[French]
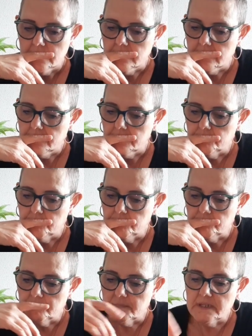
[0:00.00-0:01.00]

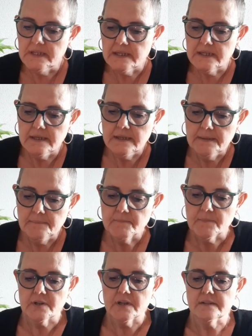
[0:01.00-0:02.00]
Euh, les clés,
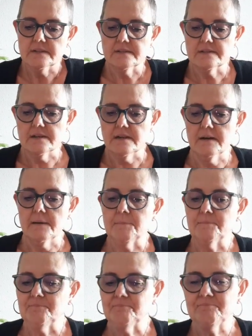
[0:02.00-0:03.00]
regardez celle-là,
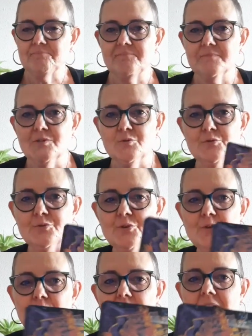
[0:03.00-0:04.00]
toutes
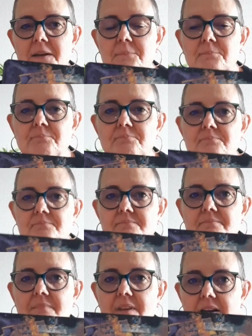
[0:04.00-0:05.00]
colorées
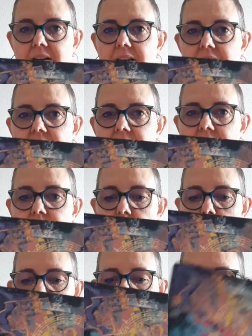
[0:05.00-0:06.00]
avec les clés,
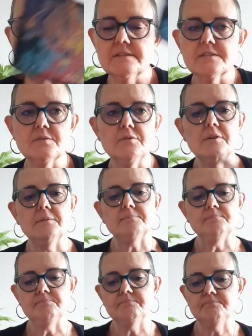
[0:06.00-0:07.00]
même la clé de sol.
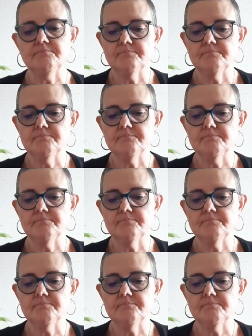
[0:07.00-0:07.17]
Hmm.